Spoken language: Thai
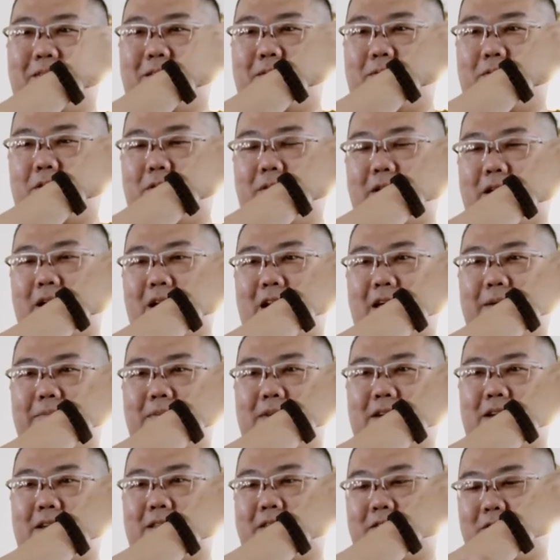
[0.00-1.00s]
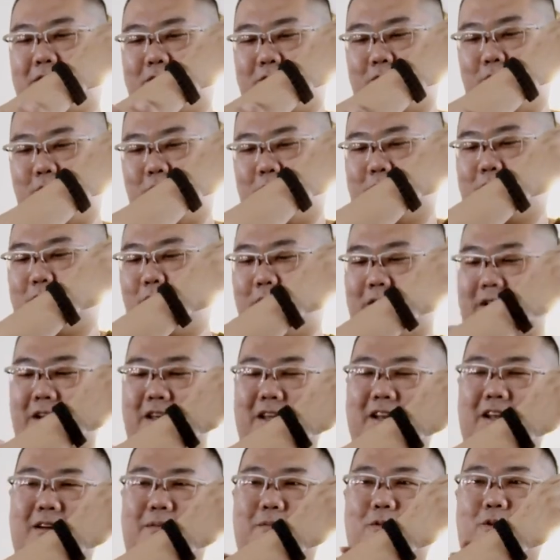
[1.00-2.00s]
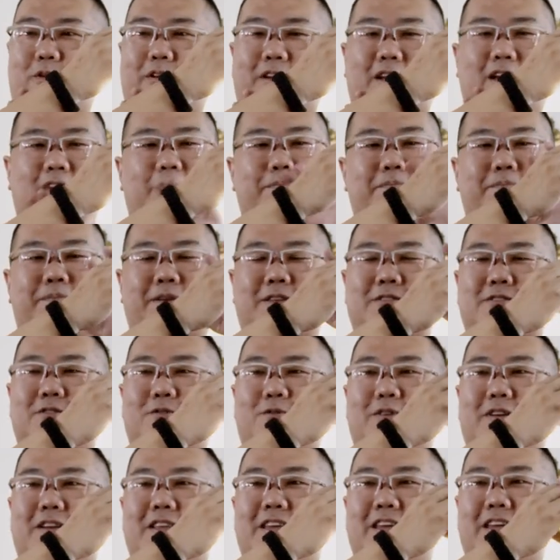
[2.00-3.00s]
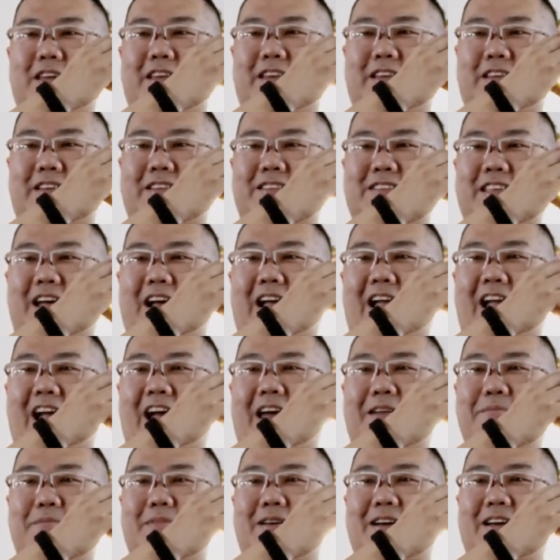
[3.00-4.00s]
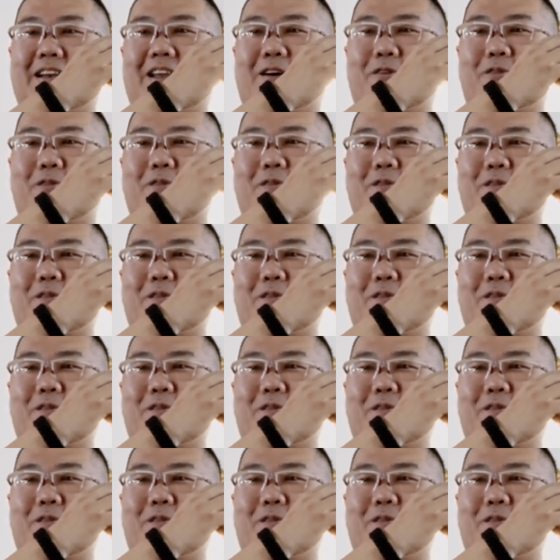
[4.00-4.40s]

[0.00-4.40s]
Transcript: เพราะว่ากล้ามเนื้อส่วนนี้ทั้งหมดครับ เป็นส่วนที่สั่งงานมือเรา